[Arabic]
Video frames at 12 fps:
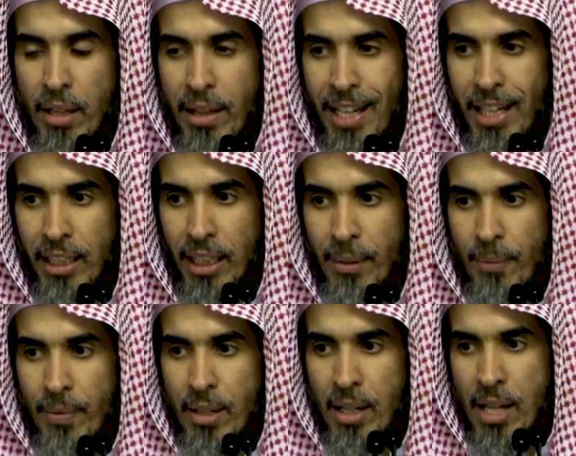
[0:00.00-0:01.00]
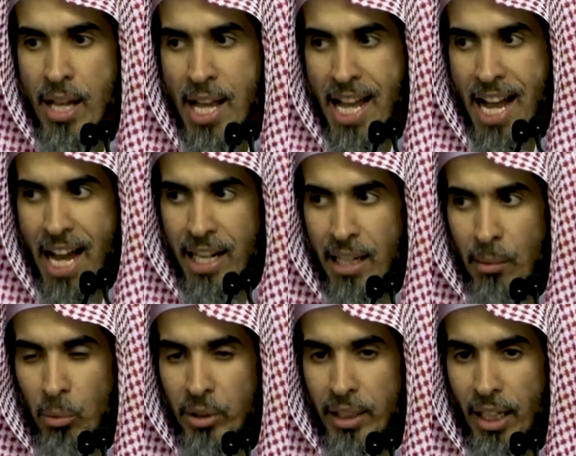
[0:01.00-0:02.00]
ثانيا أن
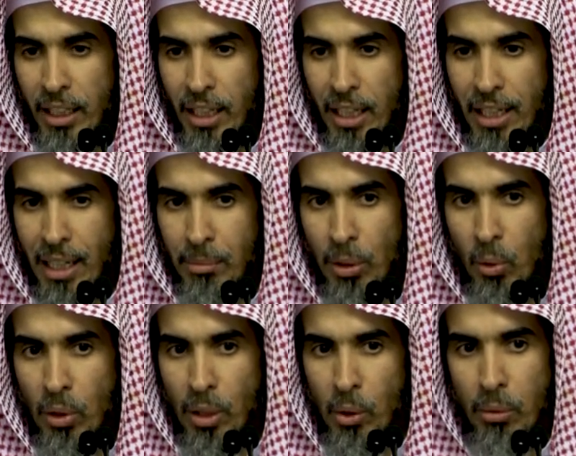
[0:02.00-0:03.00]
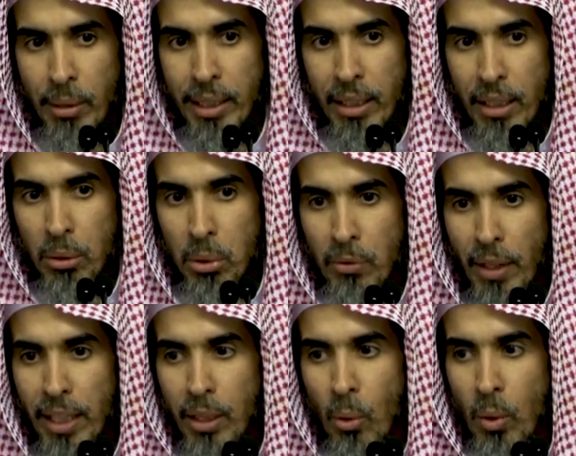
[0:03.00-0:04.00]
المدعي إذا لم تكن له بينة
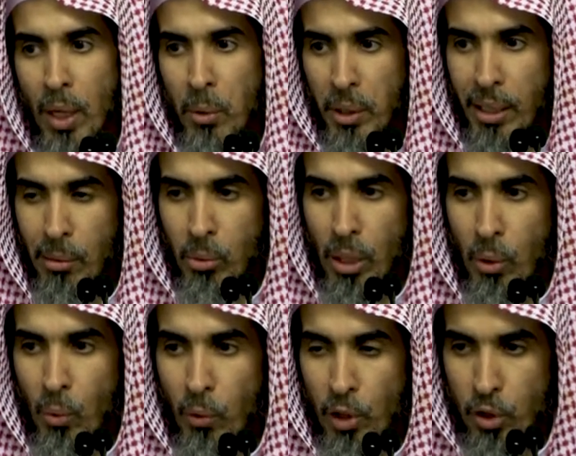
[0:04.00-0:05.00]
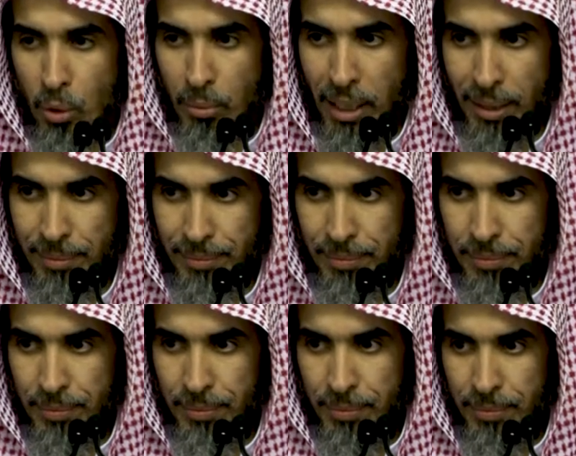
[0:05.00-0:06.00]
فإنه لا يحكم له في الجملة
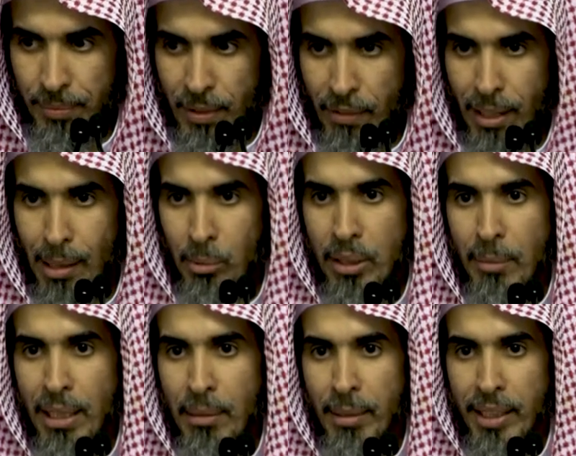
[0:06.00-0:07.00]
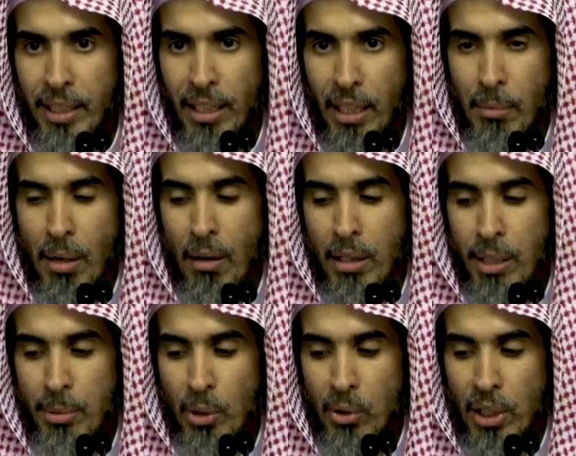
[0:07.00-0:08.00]
فلا بد من البينة كما قال
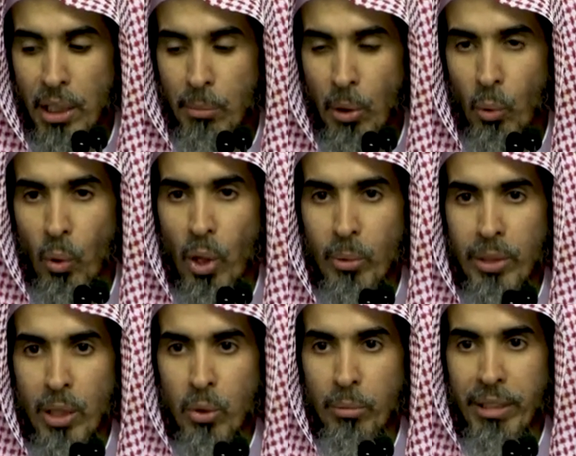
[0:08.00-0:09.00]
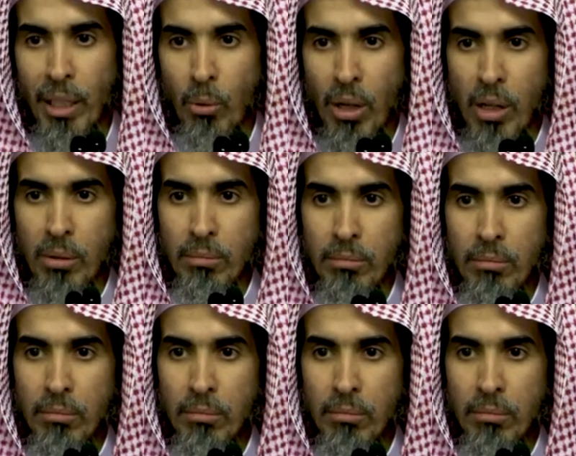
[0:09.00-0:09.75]
النبي صلى الله عليه وسلم لو يؤخذ الناس بدعواهم